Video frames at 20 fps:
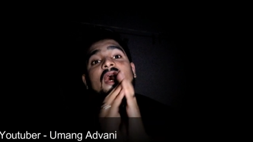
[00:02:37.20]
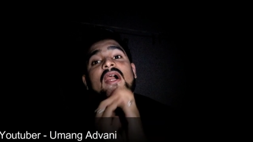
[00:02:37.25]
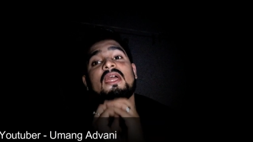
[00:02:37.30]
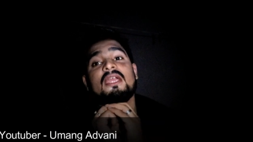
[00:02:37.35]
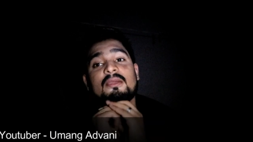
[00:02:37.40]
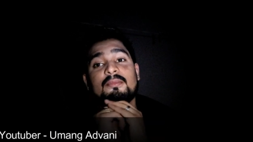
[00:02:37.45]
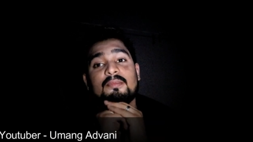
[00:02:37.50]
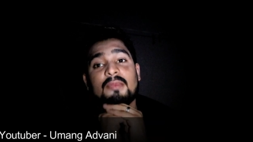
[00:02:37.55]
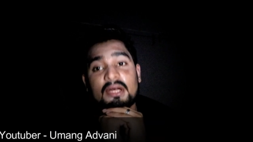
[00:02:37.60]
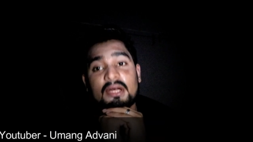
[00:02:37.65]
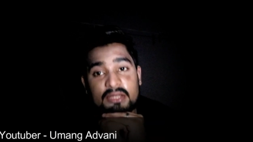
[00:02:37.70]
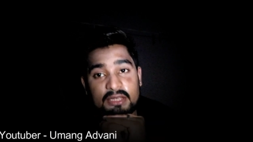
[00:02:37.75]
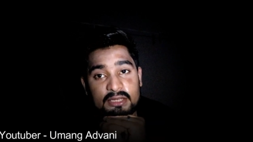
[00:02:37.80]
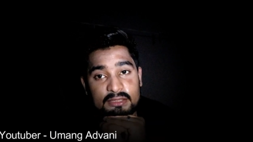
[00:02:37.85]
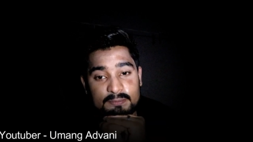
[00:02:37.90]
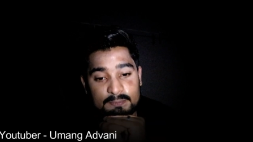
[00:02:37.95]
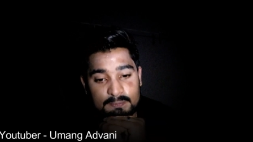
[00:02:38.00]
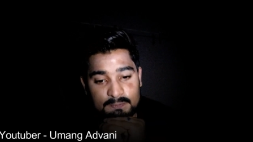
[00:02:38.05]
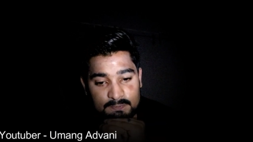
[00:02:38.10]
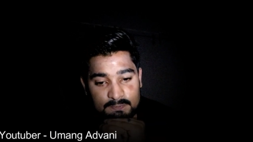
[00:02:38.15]
हाँ एक बात
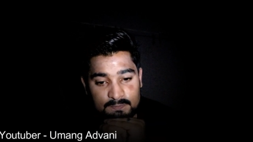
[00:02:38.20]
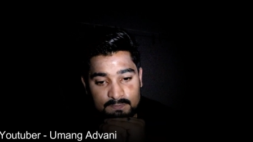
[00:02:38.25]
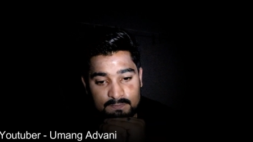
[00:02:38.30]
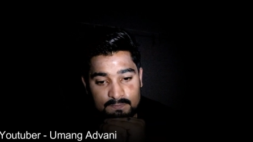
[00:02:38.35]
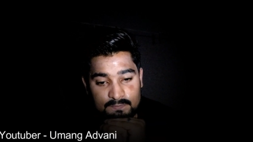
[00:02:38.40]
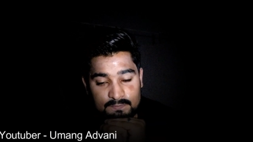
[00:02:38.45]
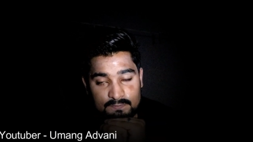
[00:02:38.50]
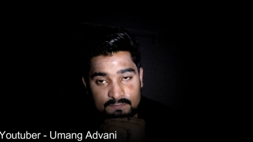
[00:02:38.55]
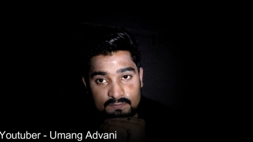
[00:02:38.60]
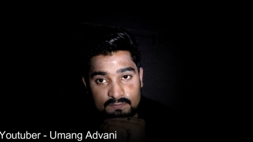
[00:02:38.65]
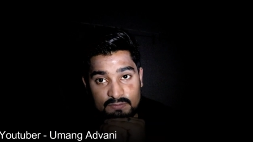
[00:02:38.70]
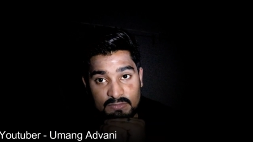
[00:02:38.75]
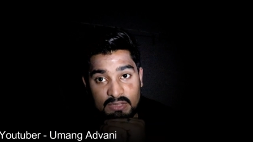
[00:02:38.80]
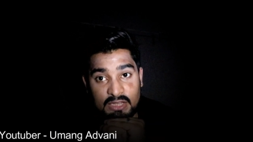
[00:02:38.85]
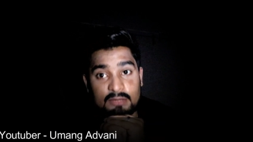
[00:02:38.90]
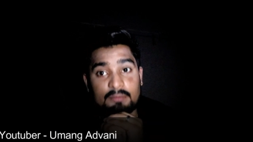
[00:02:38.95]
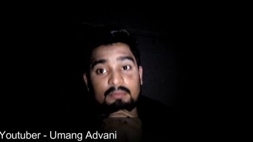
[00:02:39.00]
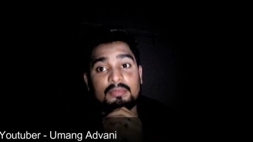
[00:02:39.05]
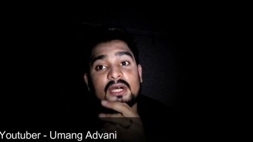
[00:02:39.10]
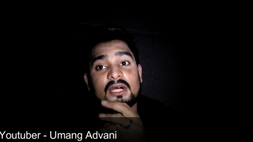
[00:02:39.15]
है
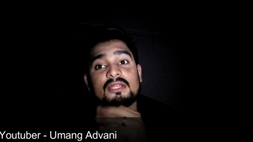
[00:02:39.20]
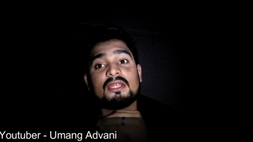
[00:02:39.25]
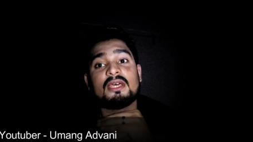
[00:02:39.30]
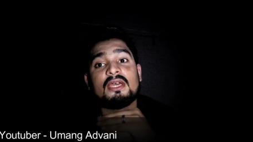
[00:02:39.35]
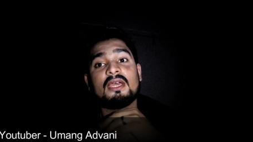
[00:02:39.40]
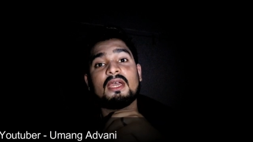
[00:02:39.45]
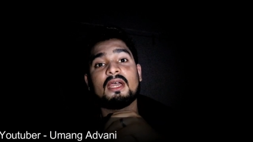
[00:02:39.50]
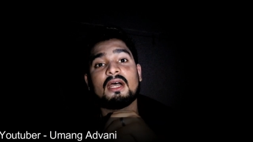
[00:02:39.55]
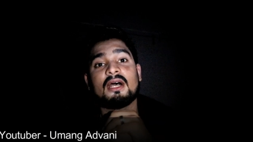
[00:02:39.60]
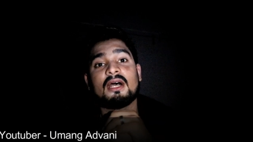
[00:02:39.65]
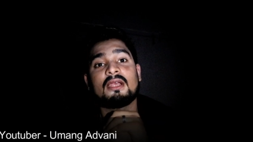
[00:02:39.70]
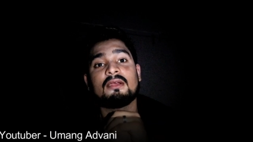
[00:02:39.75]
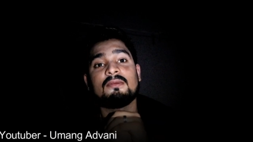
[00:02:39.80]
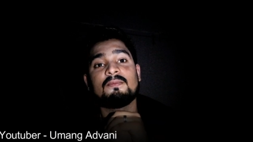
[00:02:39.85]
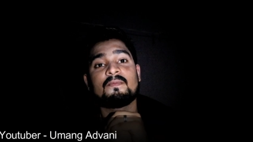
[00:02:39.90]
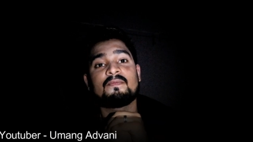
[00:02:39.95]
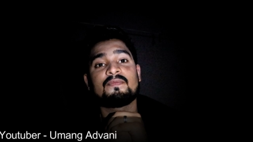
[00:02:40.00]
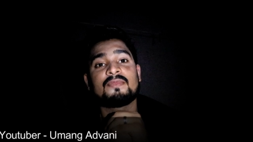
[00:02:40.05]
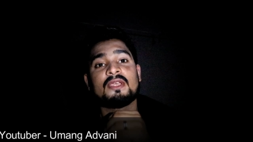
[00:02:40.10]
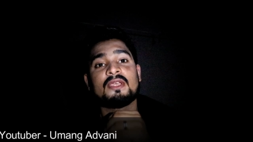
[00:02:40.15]
एक बात है यार
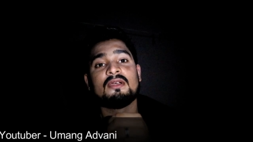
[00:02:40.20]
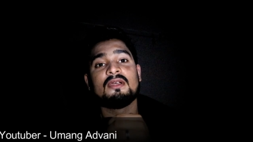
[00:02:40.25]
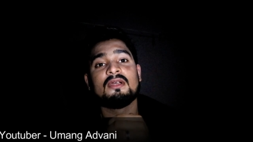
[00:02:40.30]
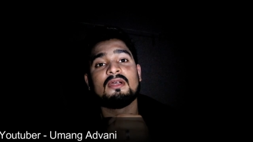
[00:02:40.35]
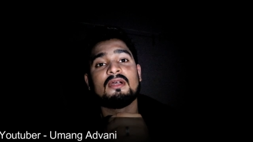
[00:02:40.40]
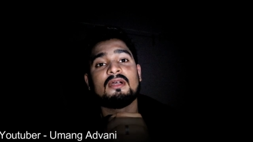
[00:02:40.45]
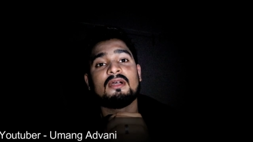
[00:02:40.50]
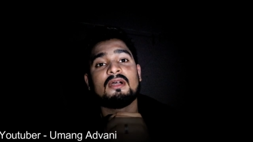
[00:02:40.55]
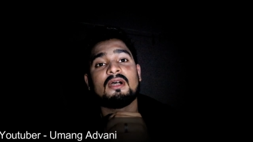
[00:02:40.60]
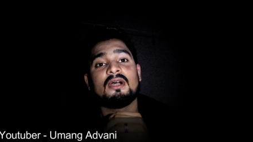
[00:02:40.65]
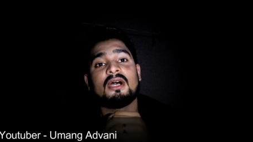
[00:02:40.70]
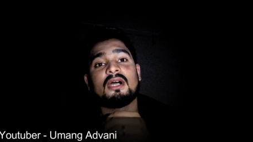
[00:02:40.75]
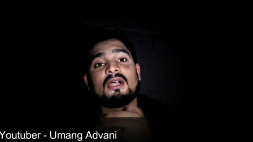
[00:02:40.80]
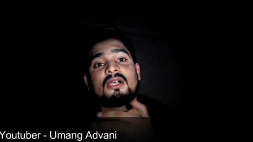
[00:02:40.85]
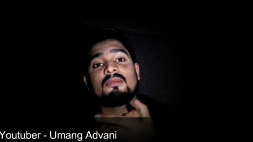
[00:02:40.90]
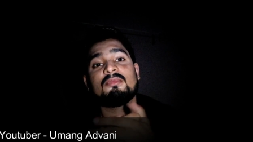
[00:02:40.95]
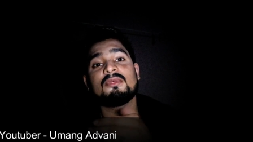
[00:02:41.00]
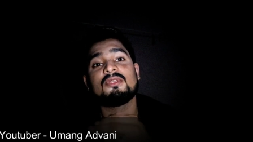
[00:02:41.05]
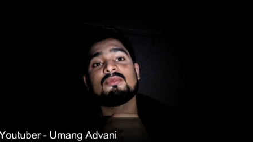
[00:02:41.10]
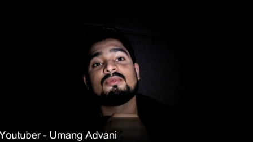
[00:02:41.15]

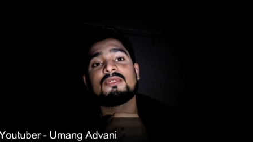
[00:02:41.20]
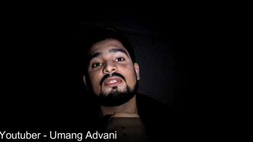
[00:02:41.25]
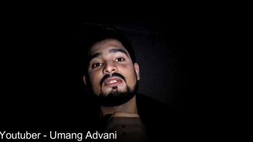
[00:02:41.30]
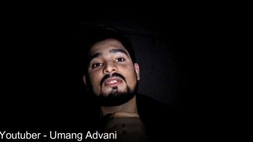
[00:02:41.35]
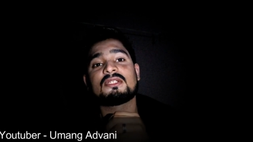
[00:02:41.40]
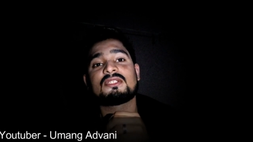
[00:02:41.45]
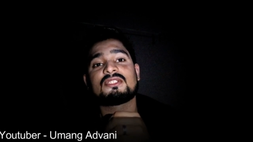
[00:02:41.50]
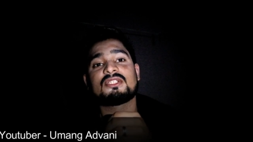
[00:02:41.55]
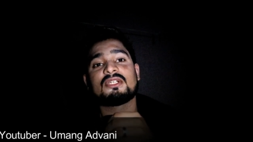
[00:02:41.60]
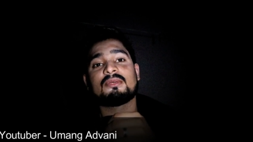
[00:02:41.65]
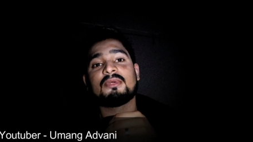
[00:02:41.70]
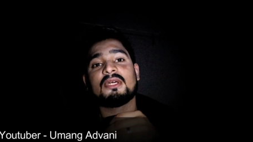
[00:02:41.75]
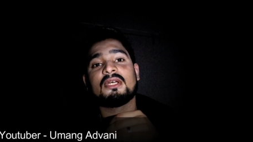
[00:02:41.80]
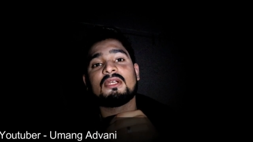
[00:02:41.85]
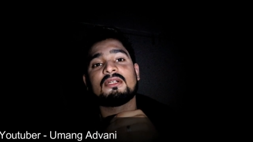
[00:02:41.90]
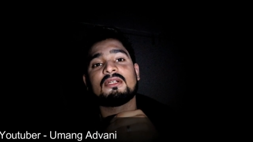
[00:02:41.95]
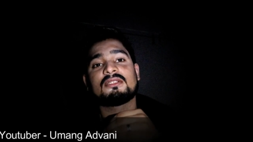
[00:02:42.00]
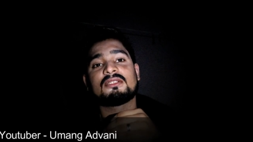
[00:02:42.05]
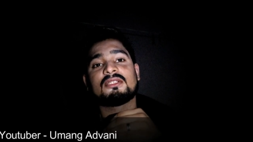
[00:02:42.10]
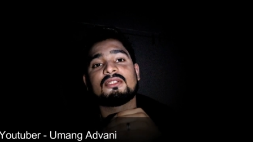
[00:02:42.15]
अगर मैं तुमसे सच्चा
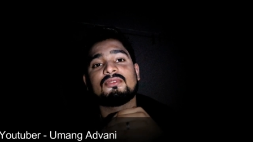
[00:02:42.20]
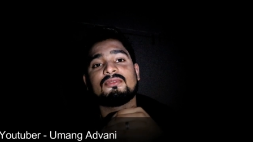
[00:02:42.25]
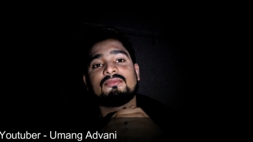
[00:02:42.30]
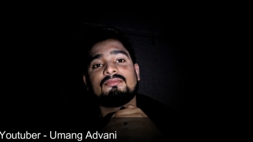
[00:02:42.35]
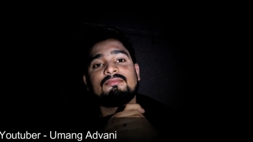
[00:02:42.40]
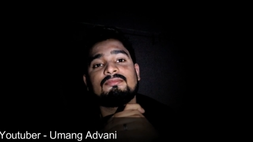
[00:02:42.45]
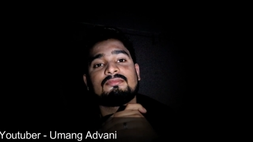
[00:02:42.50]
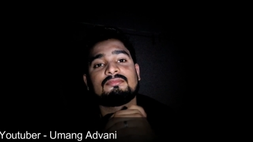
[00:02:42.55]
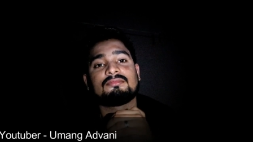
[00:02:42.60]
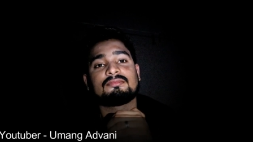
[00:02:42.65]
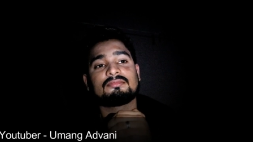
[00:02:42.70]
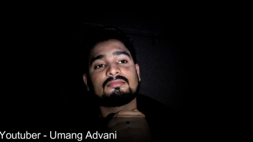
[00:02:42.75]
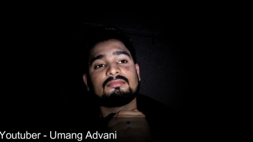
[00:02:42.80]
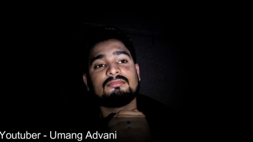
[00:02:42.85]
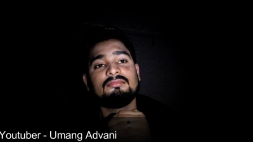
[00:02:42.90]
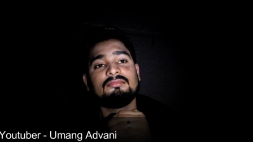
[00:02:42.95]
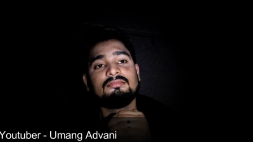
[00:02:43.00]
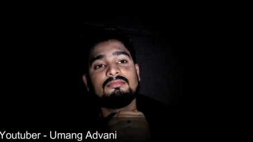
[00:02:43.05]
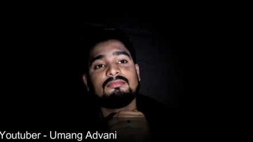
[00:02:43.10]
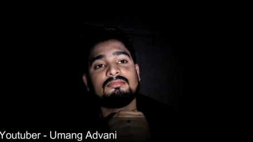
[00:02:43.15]
प्यार करता
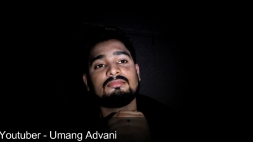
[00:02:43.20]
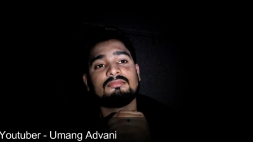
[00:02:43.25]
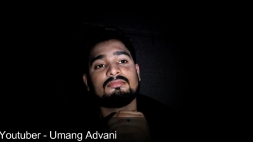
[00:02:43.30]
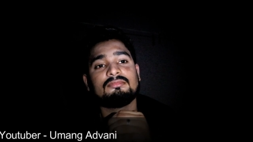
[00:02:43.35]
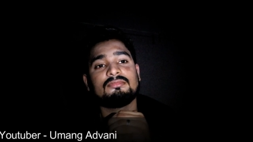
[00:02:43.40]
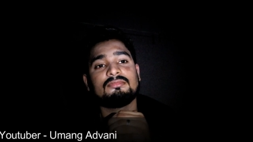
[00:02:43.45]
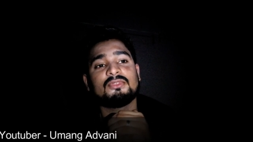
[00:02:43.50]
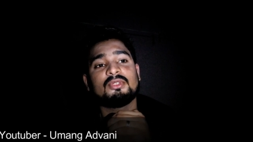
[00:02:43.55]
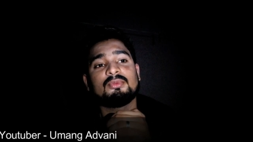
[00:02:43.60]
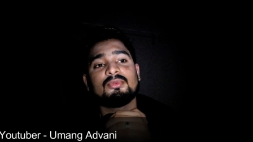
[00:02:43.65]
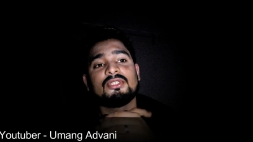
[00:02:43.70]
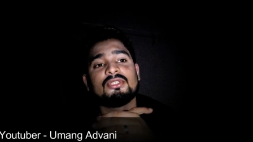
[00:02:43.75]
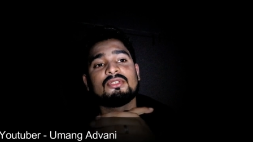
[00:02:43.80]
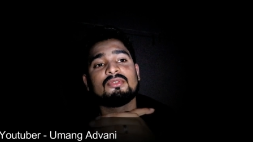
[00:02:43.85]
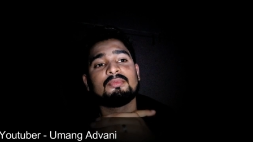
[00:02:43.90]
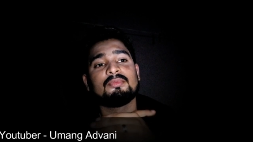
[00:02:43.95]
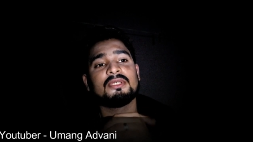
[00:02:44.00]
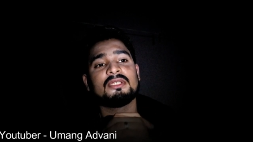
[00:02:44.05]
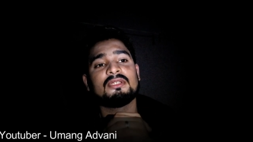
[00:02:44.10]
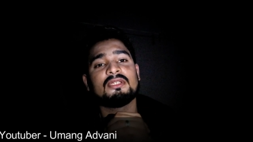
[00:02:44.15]
हूँ तो मुझे
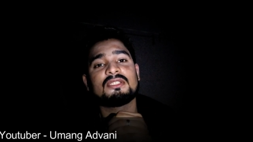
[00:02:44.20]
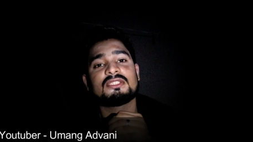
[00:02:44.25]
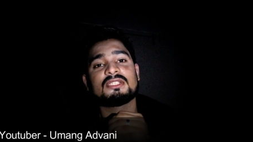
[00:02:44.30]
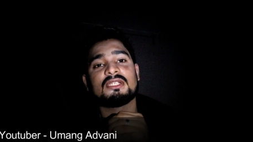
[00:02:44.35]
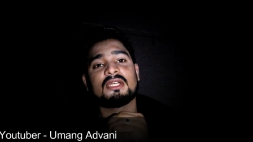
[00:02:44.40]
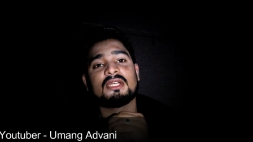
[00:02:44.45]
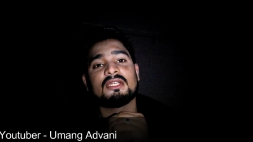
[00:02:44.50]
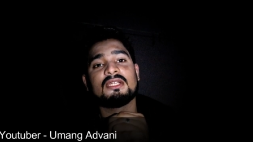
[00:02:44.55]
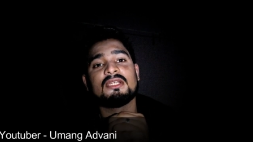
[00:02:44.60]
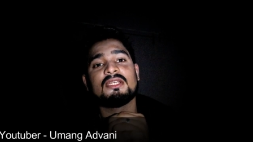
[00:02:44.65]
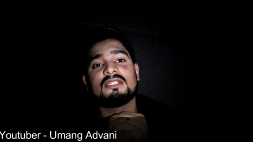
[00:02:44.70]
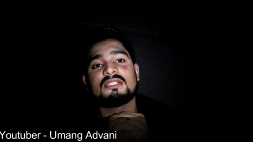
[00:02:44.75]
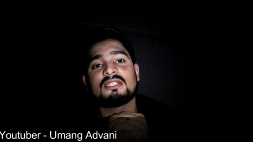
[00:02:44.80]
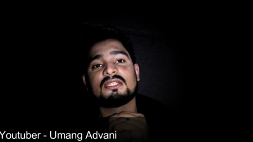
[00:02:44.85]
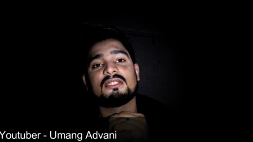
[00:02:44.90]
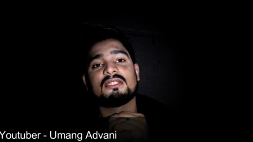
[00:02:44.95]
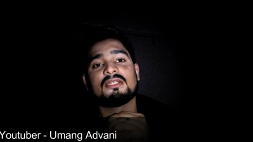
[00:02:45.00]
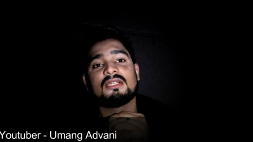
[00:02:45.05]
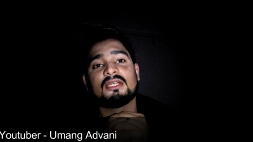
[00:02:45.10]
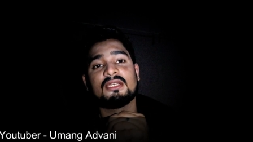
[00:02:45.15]
तुम पे इतना चिल्लाना नहीं
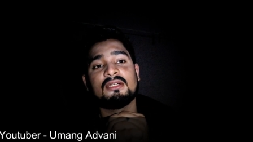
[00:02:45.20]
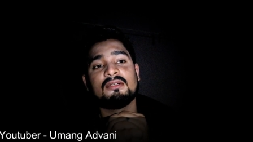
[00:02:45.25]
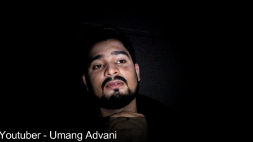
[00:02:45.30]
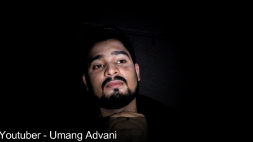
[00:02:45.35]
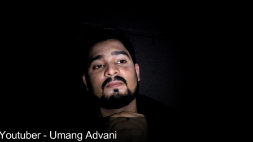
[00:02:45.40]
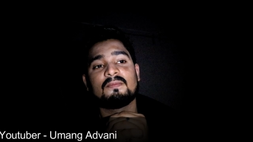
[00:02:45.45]
चाहिए है ना